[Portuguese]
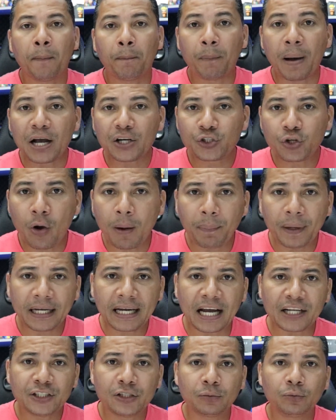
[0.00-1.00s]
Baixou o
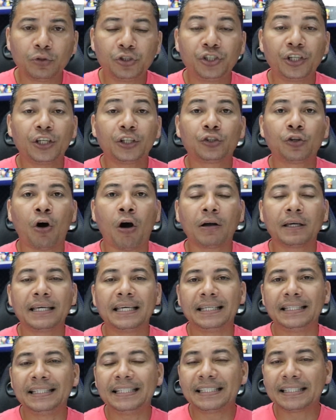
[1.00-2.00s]
aplicativo do
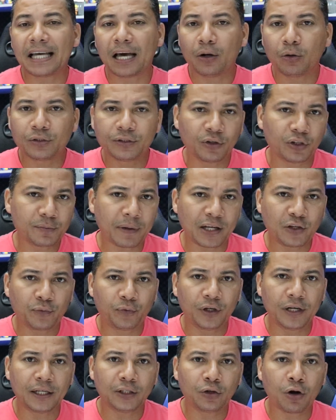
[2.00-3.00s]
TikTok e instalou no seu
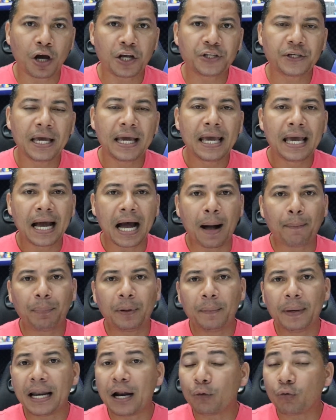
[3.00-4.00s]
smartphone Android. A
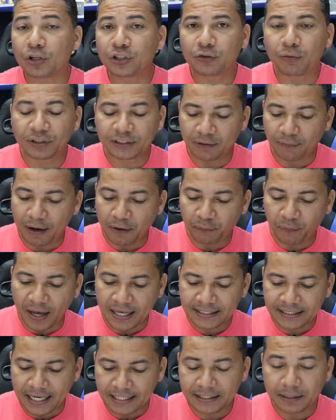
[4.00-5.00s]
primeira coisa que você vai
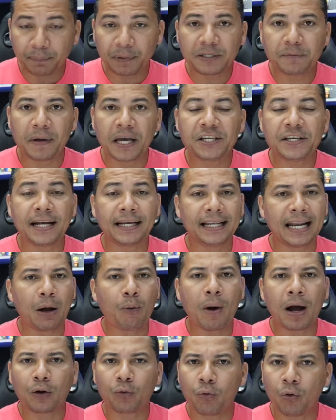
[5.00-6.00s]
fazer simplesmente é criar
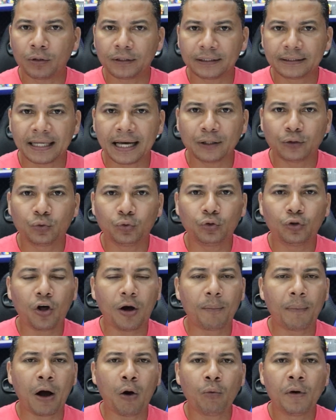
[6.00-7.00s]
uma conta, tá? Tudo
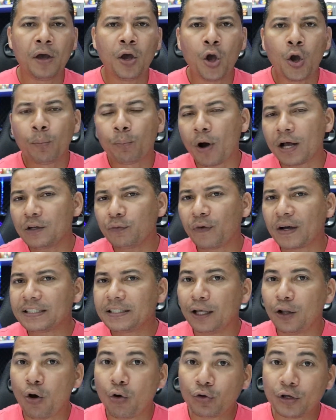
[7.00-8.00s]
normal. Pode
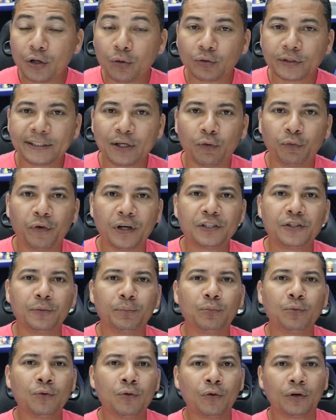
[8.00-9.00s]
fazer login com seu
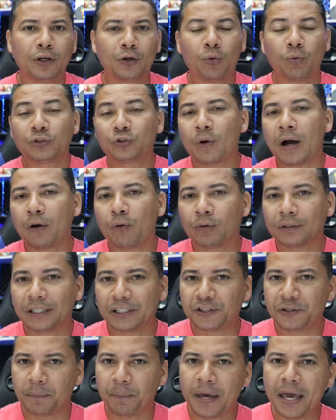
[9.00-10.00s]
Facebook, com sua conta
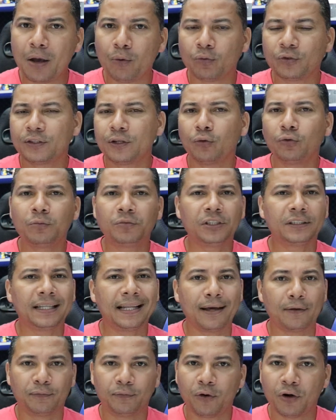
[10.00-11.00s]
Gmail, com seu número de
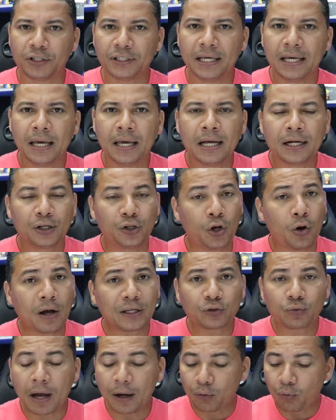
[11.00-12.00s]
telefone. Criou
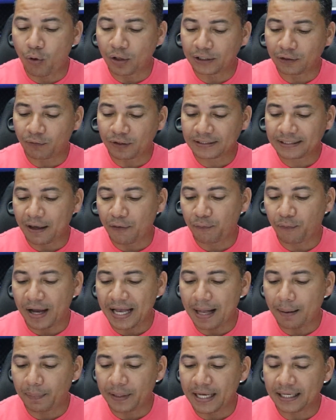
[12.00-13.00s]
a sua conta, você
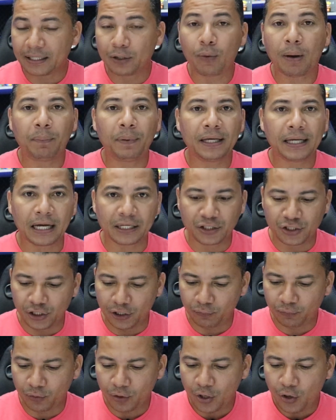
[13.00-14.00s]
vai abrir aqui o
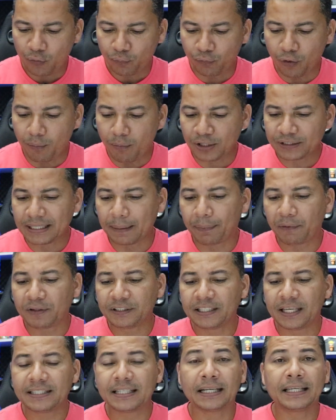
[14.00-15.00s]
aplicativo. Vou mostrar para
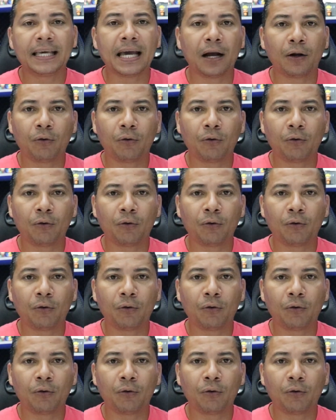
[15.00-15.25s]
vocês aqui